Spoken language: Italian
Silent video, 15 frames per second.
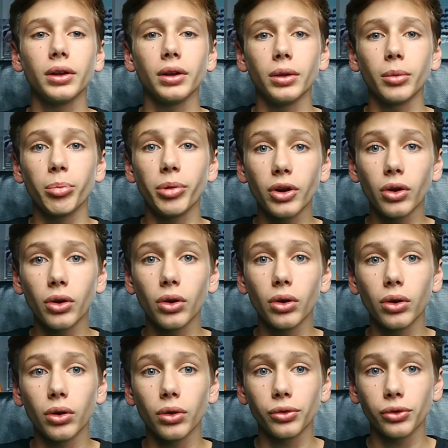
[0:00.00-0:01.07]

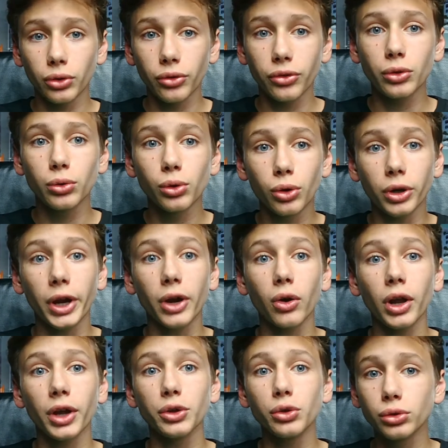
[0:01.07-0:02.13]
Però sono sicuro che con
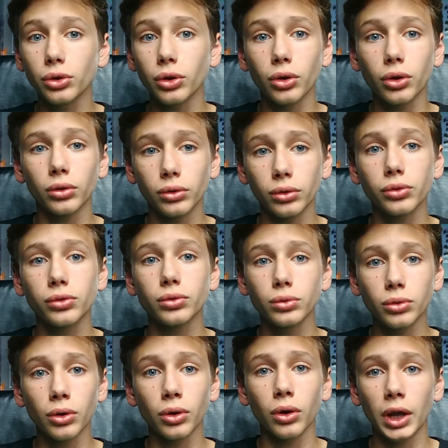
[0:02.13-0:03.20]
l'aiuto su
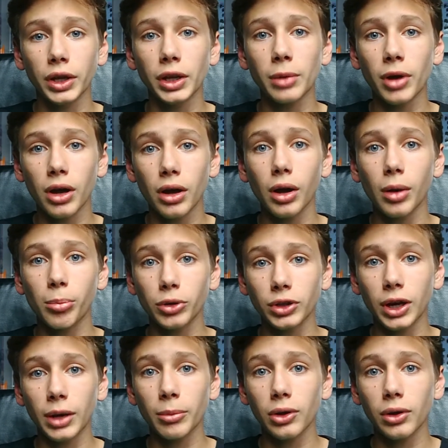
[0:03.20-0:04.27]
o la Yamaha
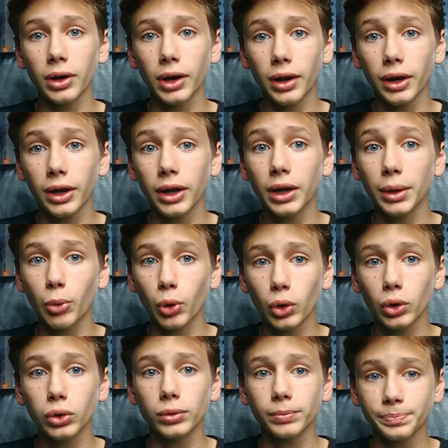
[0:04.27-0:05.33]
potrà migliorare
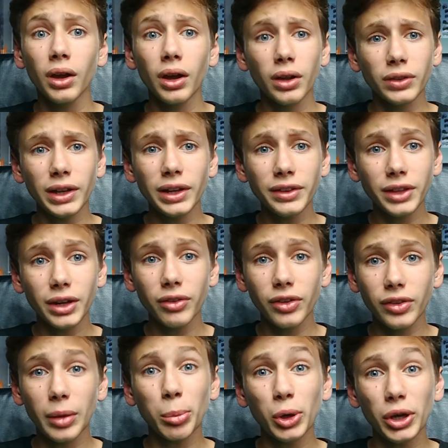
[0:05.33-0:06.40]
molto.
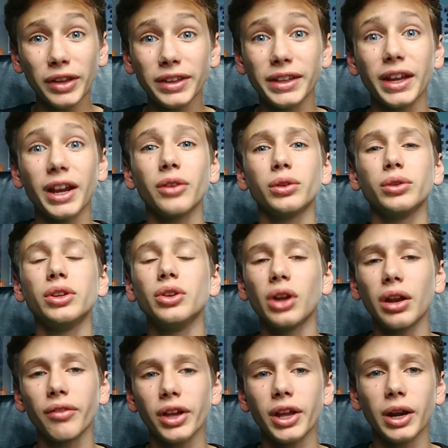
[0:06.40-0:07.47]
Nell'intervista poi ha dichiarato di non
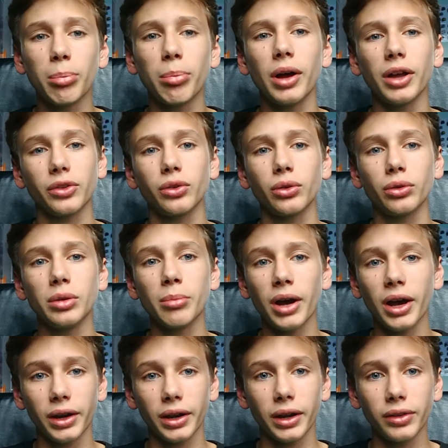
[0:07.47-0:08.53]
avere il passo di
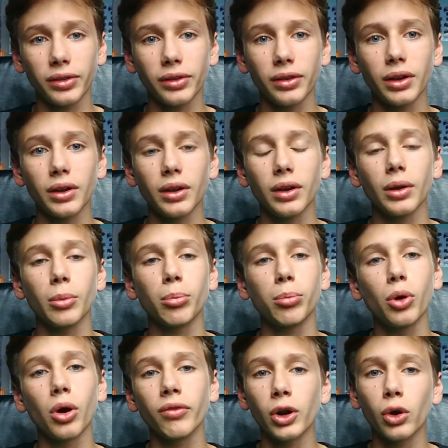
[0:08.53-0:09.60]
Marquez,
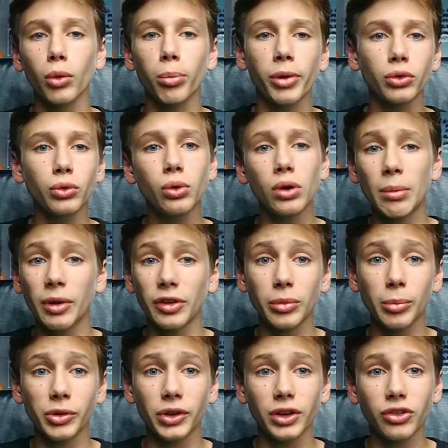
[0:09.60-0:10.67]
può averlo per due,
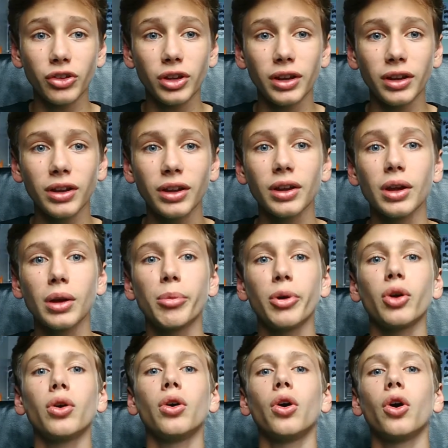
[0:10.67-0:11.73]
massimo tre giri,
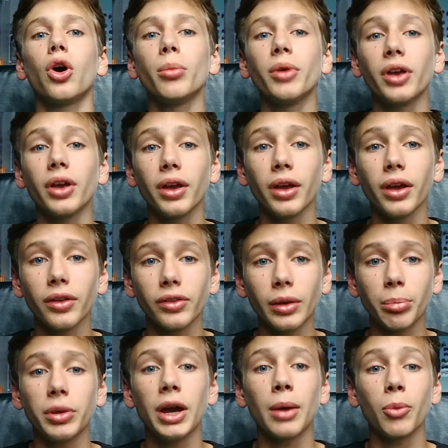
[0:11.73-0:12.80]
però come
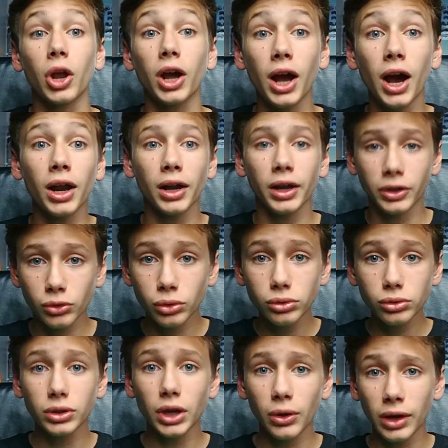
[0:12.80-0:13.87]
sappiamo la gara è
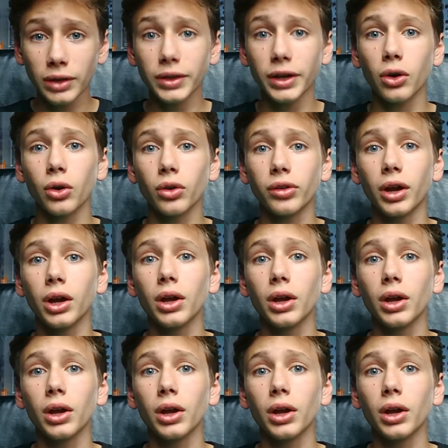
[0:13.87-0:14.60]
tutta un'altra cosa